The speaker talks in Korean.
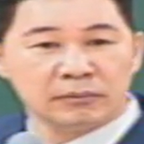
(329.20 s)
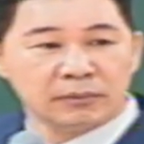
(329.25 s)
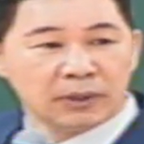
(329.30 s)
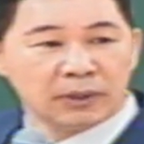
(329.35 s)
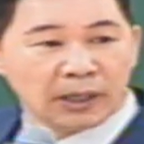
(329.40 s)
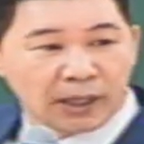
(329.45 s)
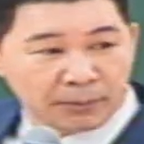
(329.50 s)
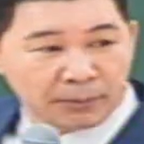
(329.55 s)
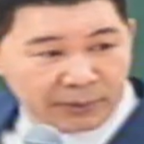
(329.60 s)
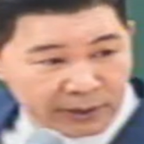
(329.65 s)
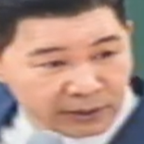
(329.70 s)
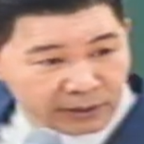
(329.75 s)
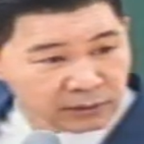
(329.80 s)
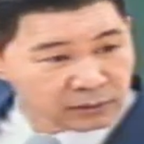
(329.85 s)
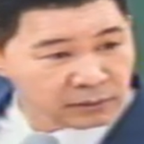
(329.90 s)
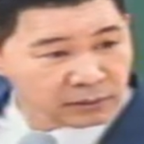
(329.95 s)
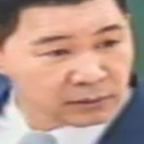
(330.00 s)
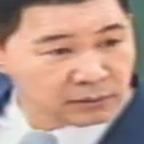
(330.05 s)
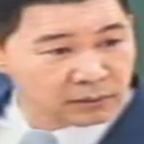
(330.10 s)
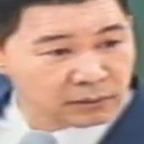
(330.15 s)

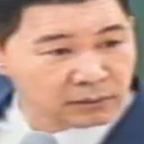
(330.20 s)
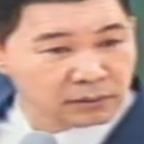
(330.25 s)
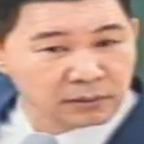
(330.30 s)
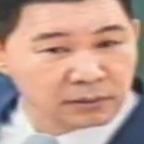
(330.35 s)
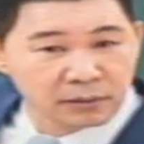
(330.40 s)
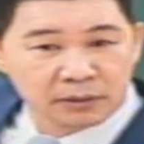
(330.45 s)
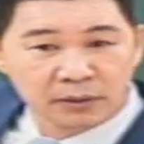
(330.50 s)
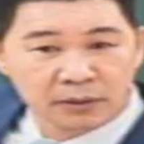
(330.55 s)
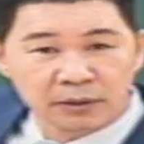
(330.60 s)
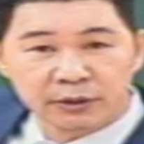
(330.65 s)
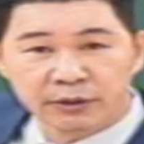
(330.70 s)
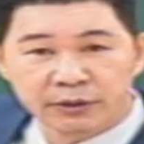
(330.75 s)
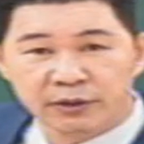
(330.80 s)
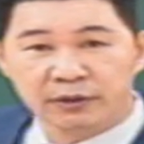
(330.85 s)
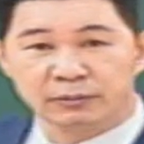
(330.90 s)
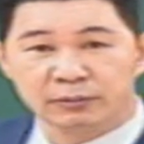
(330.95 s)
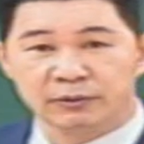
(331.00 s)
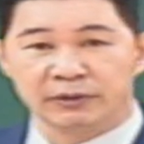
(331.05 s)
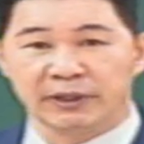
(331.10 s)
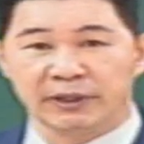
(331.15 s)
아멘.
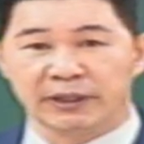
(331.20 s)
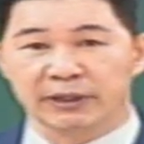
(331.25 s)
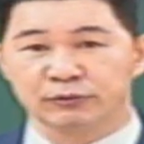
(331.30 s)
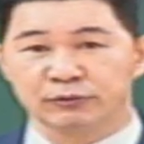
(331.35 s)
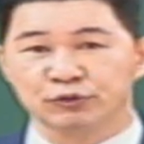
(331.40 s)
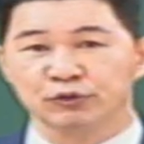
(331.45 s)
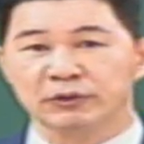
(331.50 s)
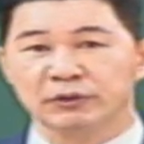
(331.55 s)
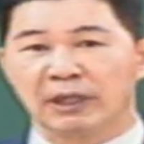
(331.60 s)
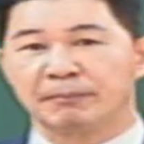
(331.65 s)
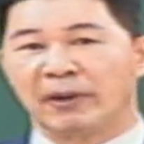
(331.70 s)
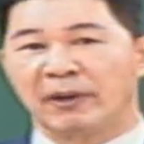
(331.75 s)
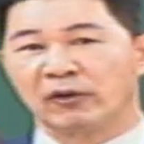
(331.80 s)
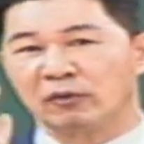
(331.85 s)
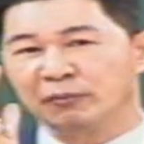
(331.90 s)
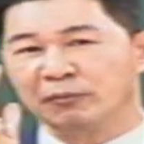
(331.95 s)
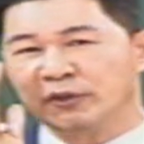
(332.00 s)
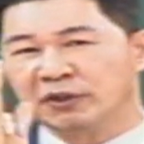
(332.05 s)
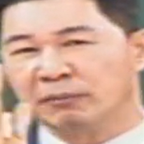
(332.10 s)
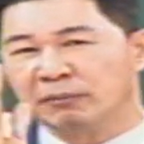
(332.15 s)
여러분 예수 딱
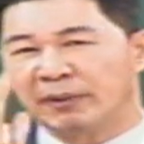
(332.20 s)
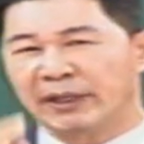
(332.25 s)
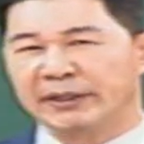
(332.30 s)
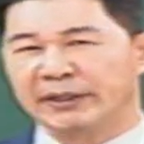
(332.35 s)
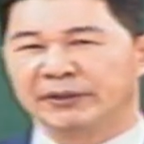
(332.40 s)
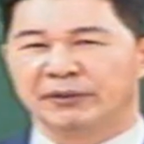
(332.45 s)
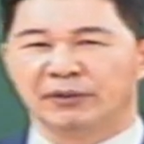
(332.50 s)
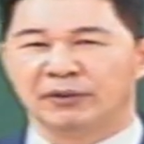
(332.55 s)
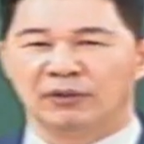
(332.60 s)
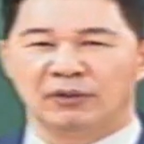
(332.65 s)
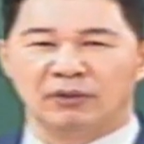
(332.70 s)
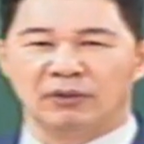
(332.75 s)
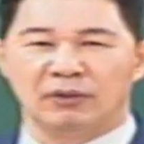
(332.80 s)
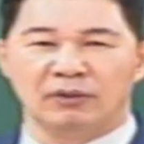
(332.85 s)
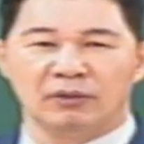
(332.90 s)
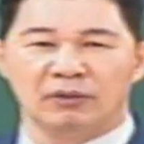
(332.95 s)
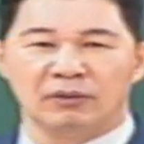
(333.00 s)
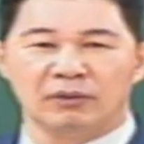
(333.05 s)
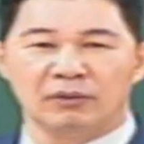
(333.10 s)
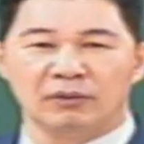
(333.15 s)
바로 믿어봐요.